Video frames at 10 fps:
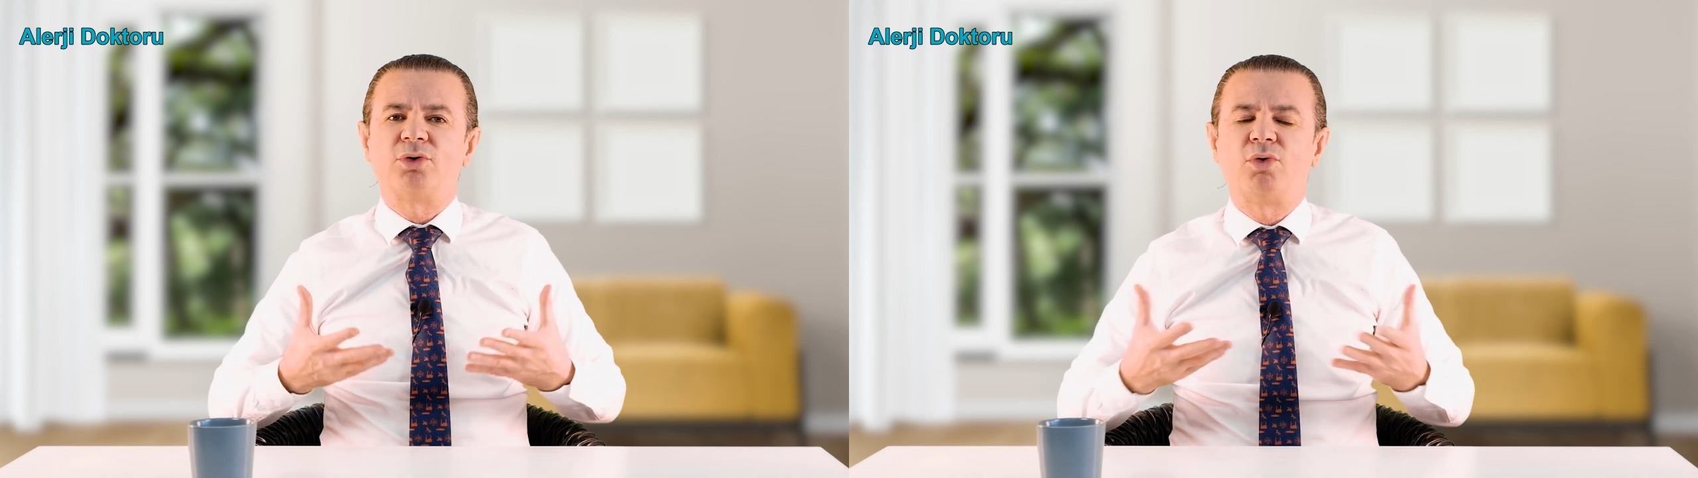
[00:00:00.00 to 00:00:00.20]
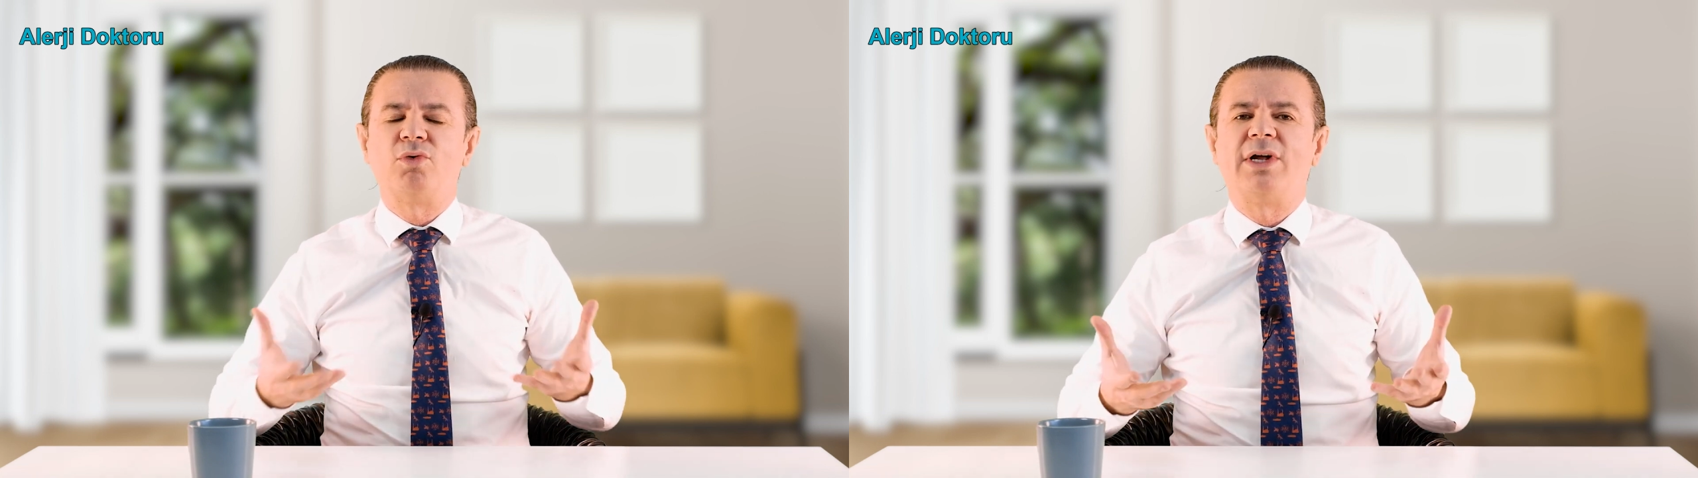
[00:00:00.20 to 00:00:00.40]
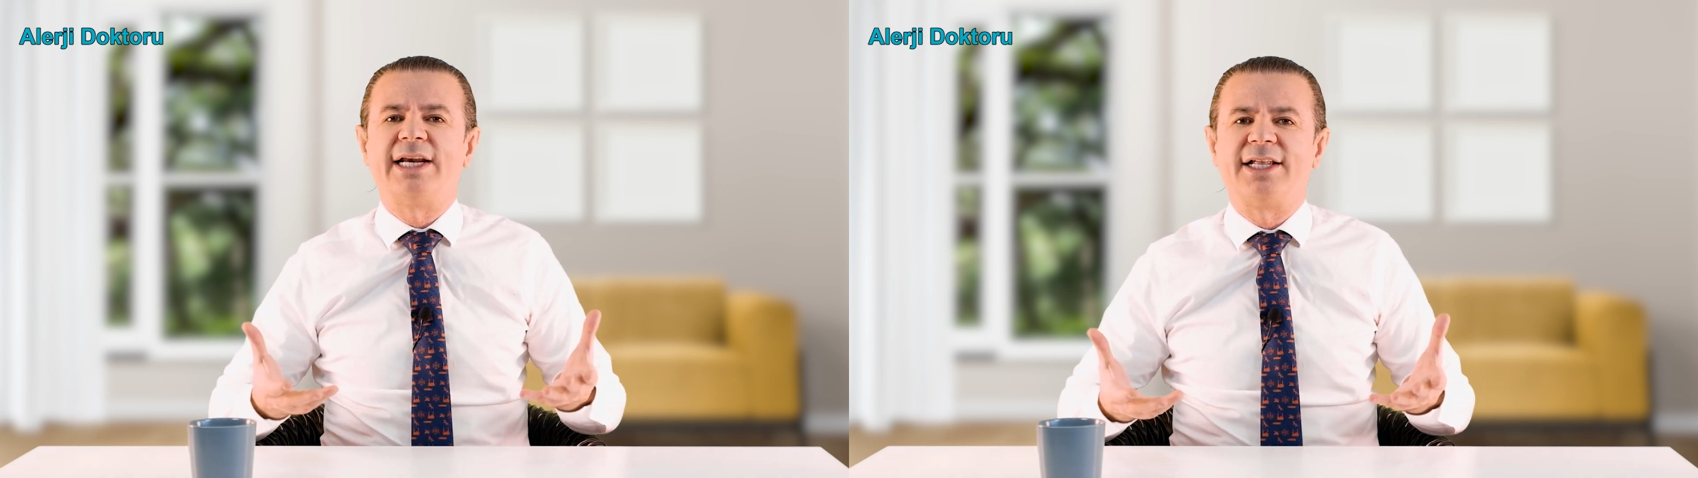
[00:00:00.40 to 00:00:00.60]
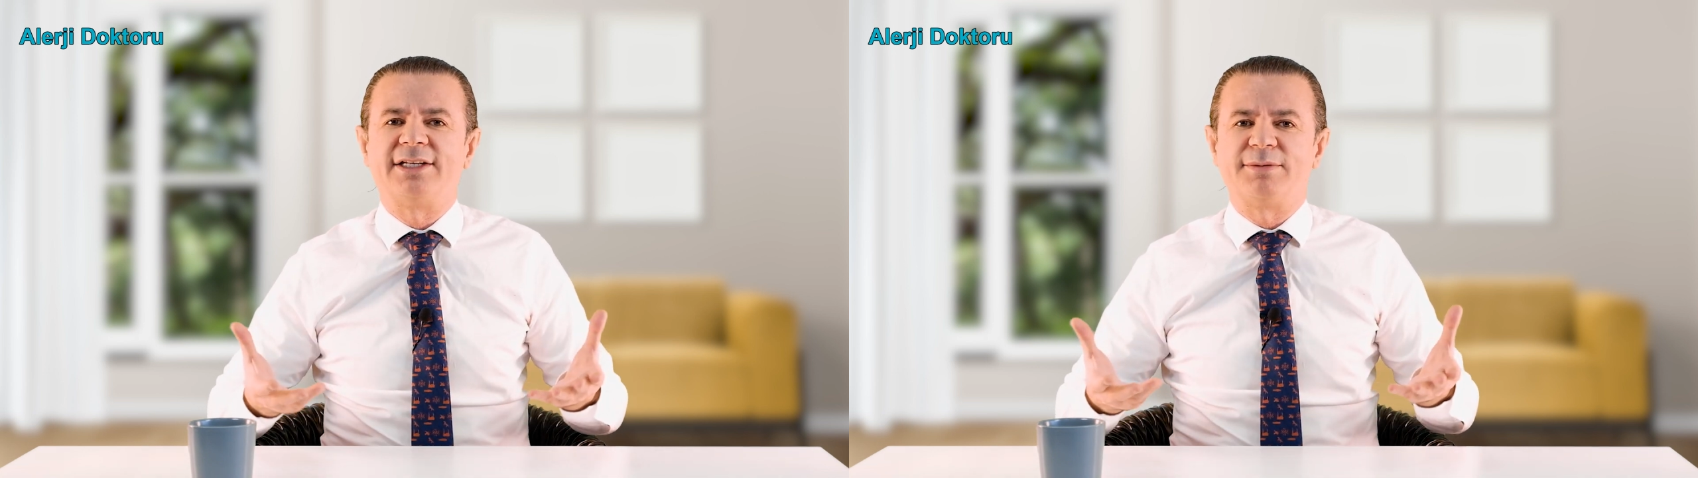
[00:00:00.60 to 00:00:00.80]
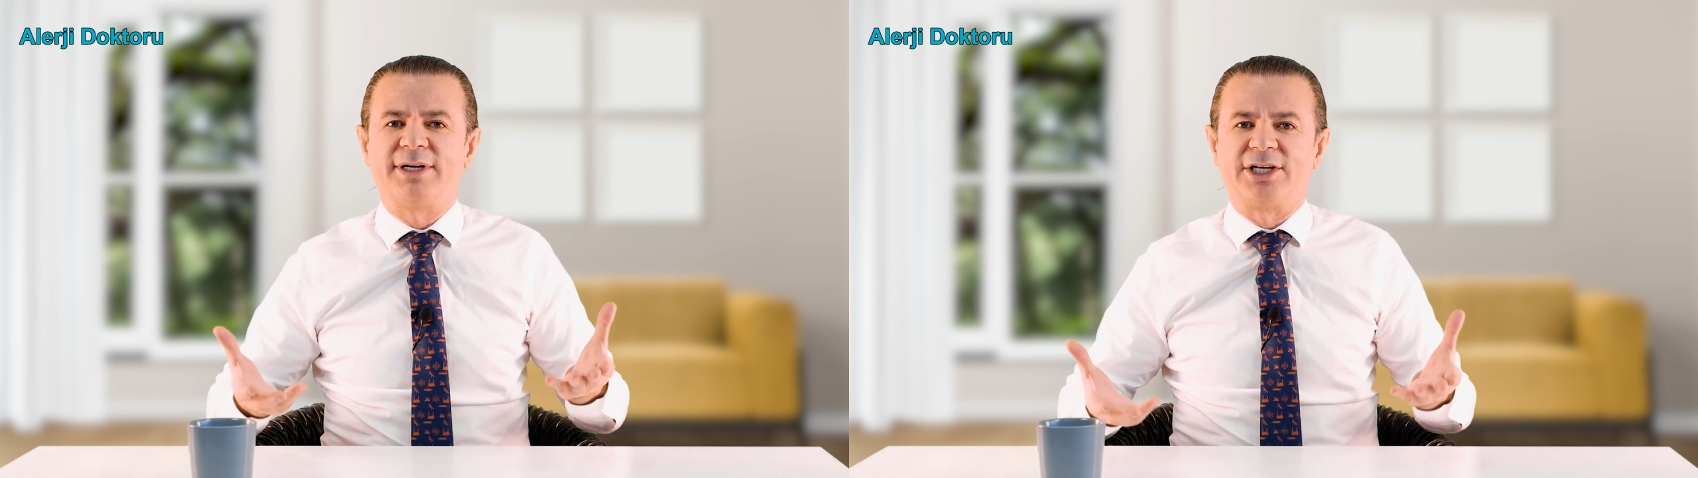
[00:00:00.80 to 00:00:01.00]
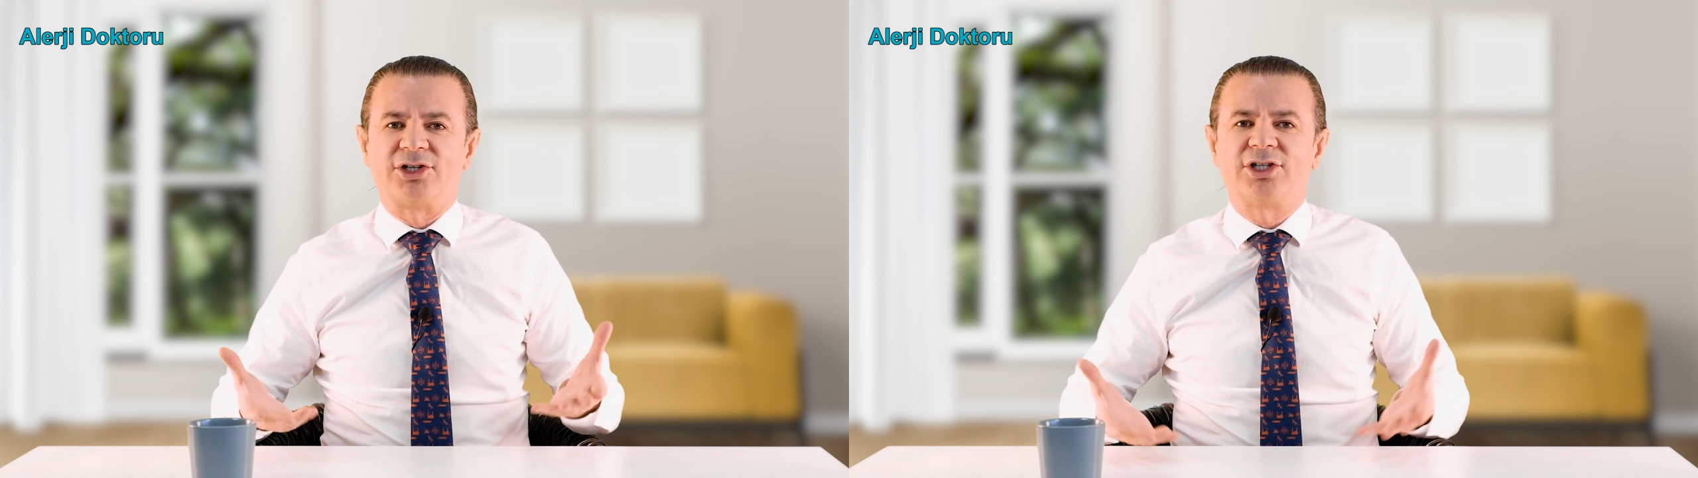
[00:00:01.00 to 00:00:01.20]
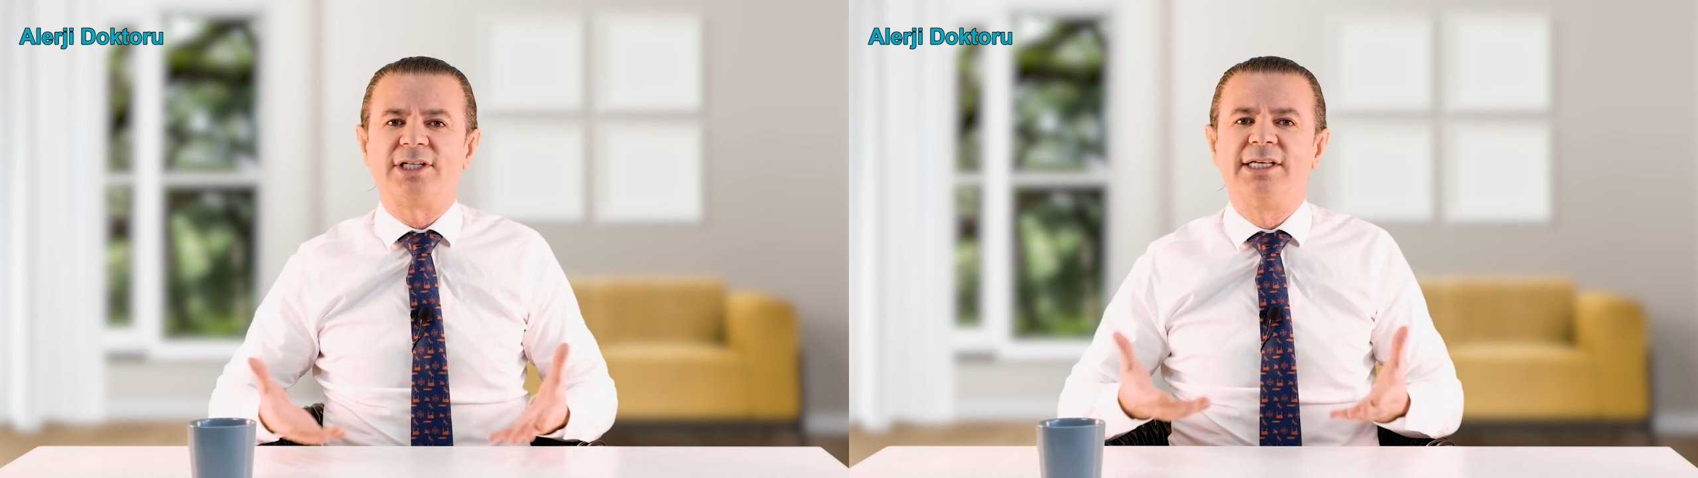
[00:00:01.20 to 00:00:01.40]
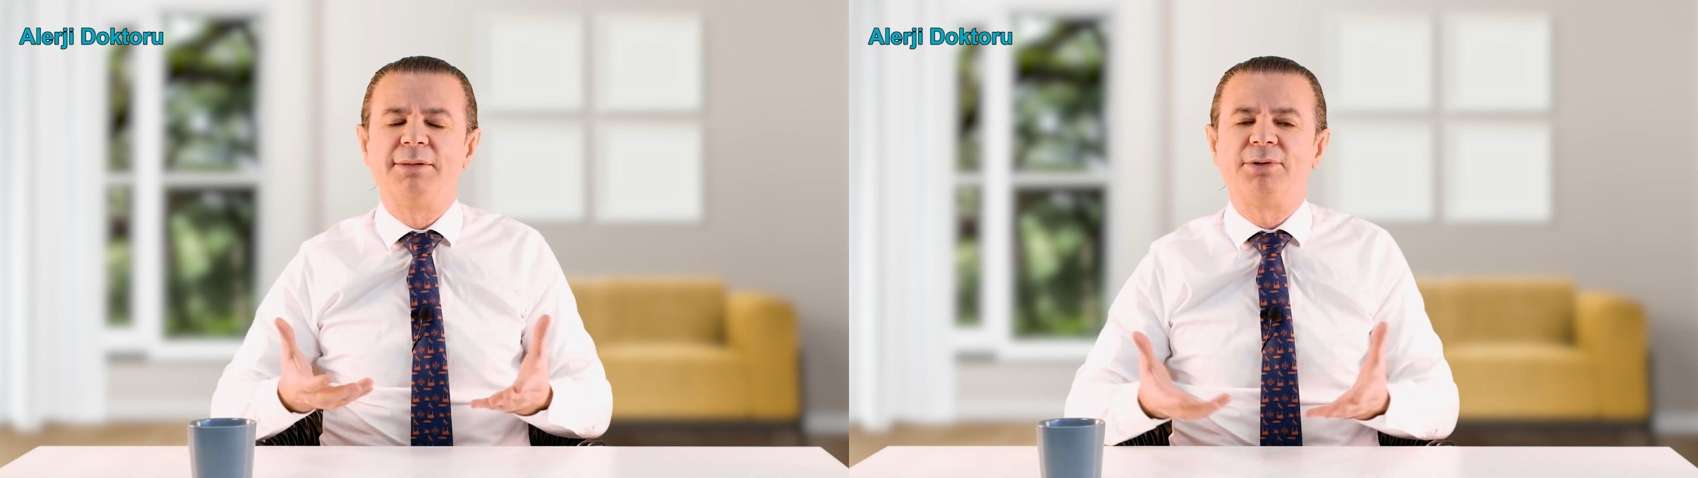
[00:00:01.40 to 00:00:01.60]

kuvvetlendirmek için